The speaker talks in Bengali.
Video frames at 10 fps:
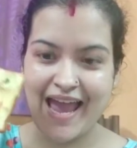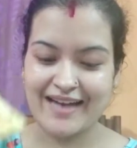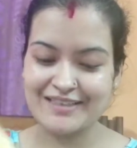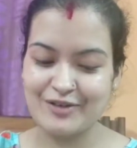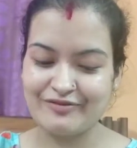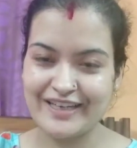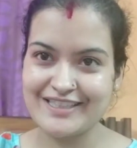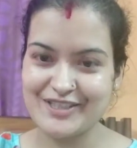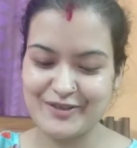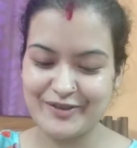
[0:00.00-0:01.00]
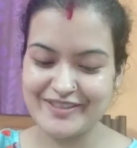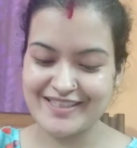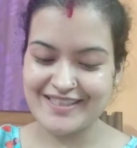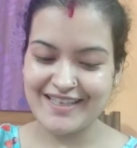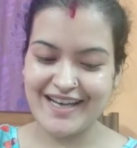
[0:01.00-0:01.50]
একটা ফ্রেঞ্চ টোস্ট
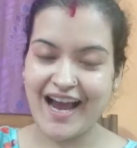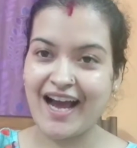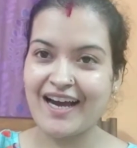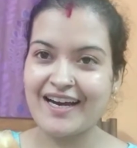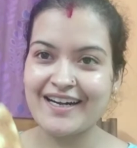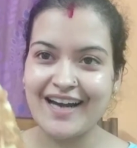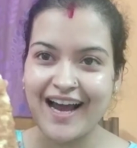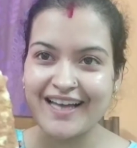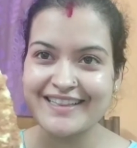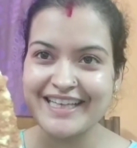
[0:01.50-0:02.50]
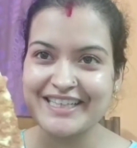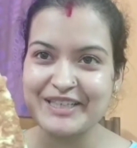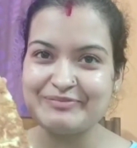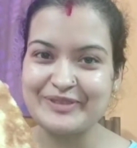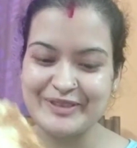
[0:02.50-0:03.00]
আর অর্ধেক
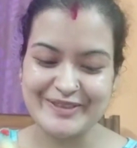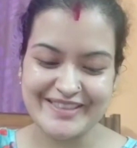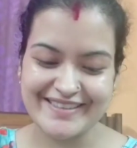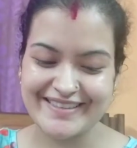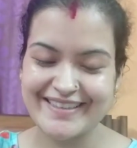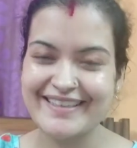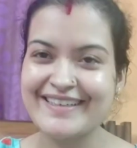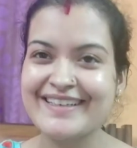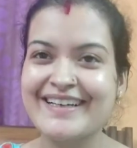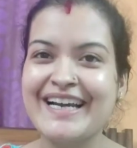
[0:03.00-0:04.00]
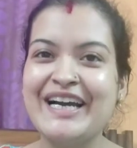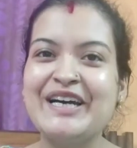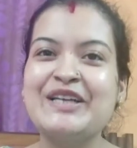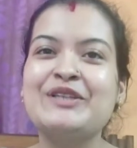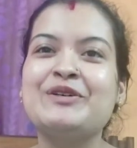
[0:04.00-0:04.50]
ডিম টোস্ট
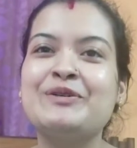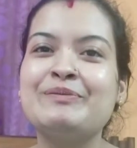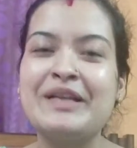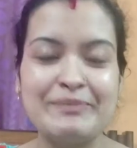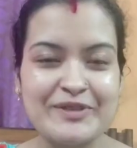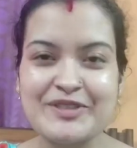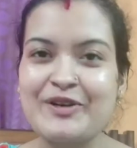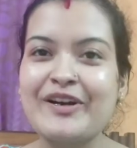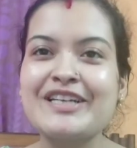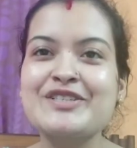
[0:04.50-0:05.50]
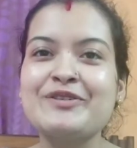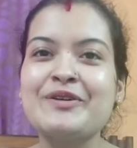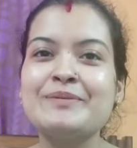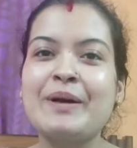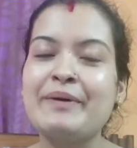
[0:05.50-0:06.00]
তো ডিম টোস্ট করার
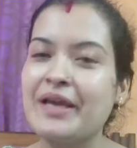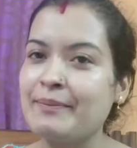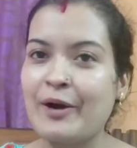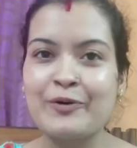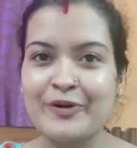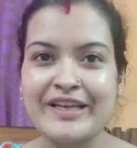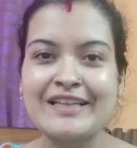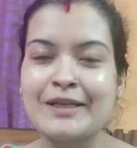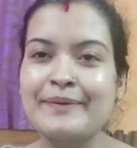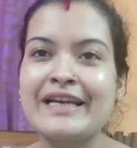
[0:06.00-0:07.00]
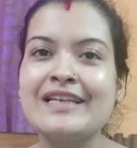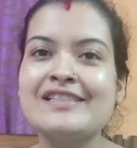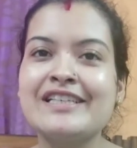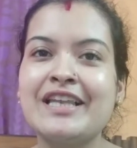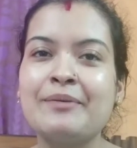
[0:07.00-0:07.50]
জন্যই বাবাকে পাউরুটি আনতে
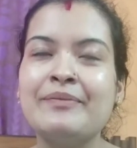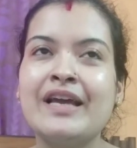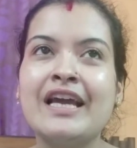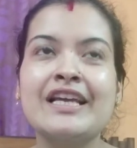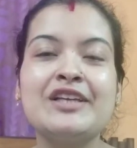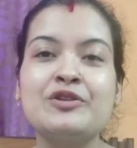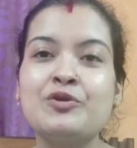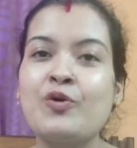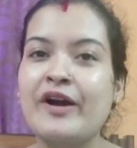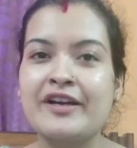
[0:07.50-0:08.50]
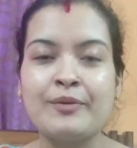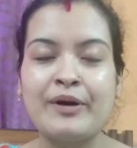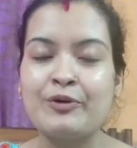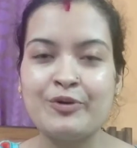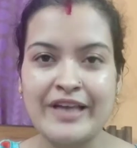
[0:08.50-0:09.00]
পাঠিয়েছিলাম কিন্তু কোয়ার্টার
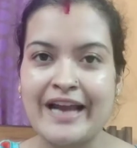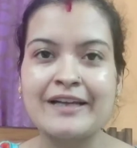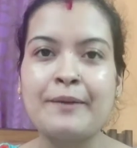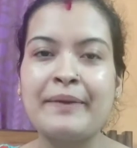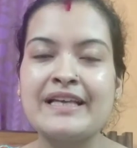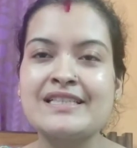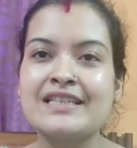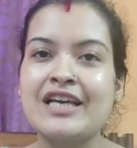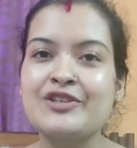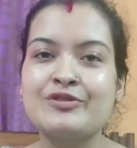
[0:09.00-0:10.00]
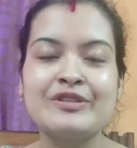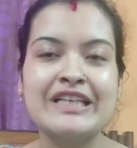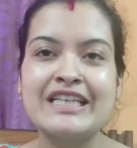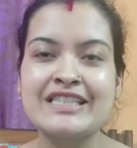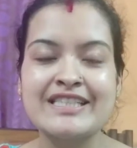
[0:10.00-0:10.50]
পাউরুটি একটা পেয়েছে তাই জন্য
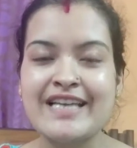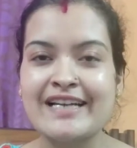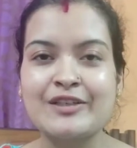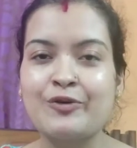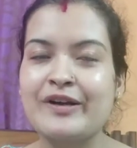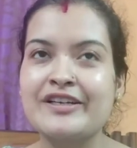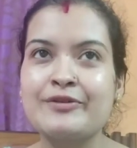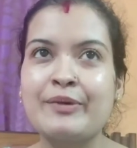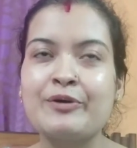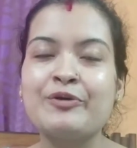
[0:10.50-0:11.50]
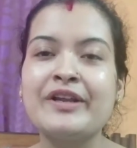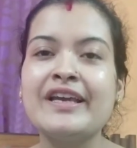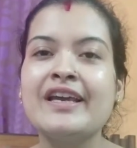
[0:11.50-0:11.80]
নিয়ে এসেছে একটা কোয়ার্টার পাউরুটি